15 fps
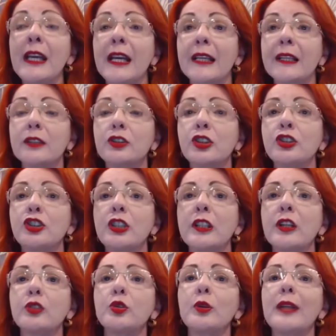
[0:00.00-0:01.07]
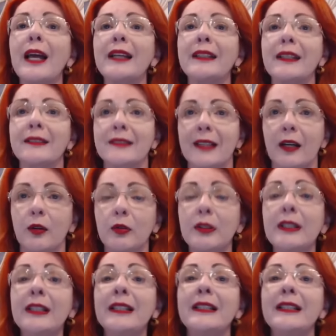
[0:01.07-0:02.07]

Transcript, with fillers: Ela te tira do lá e então